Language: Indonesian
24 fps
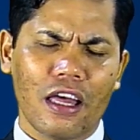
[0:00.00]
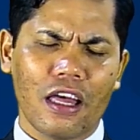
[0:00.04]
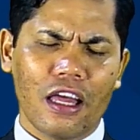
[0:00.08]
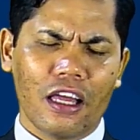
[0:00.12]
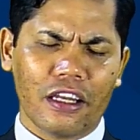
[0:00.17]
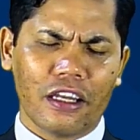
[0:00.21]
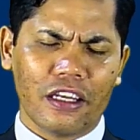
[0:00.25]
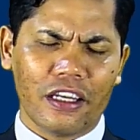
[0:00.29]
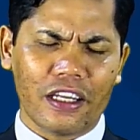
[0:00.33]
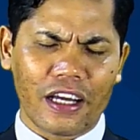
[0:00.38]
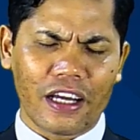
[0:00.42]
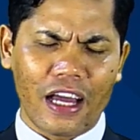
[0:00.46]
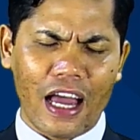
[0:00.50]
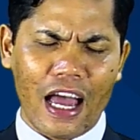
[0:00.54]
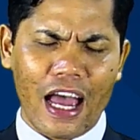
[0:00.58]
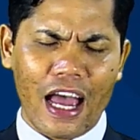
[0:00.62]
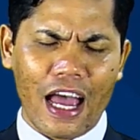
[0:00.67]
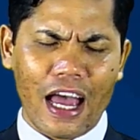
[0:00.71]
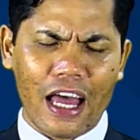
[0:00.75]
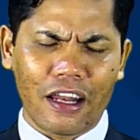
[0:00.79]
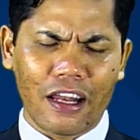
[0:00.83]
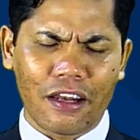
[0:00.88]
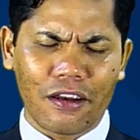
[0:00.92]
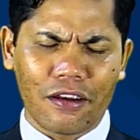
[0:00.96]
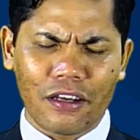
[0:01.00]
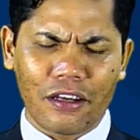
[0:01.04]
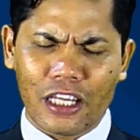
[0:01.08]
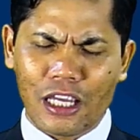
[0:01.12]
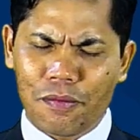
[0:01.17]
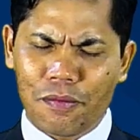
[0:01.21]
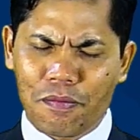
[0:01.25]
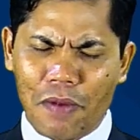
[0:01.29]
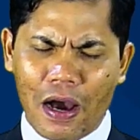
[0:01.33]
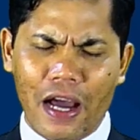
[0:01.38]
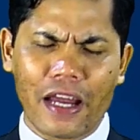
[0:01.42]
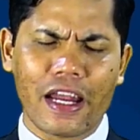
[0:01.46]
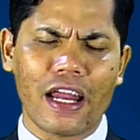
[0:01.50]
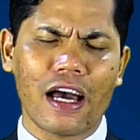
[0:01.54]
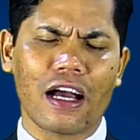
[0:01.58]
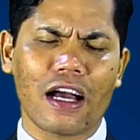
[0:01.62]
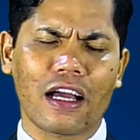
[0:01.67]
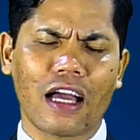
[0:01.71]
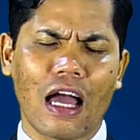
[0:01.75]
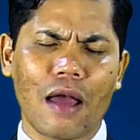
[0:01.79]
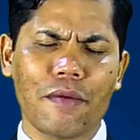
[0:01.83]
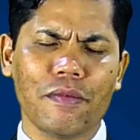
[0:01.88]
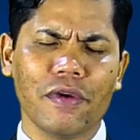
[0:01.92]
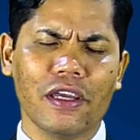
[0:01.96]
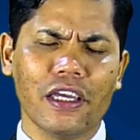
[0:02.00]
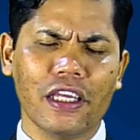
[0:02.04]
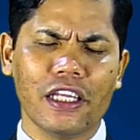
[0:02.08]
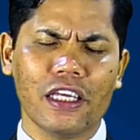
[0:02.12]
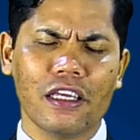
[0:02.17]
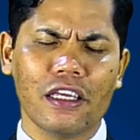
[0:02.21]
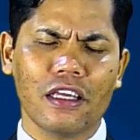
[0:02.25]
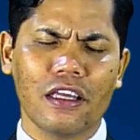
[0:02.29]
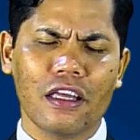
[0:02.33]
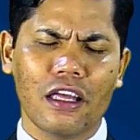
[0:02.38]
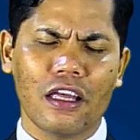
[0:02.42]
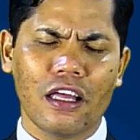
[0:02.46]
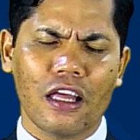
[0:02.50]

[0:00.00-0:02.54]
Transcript: dengan ibadah kami ini.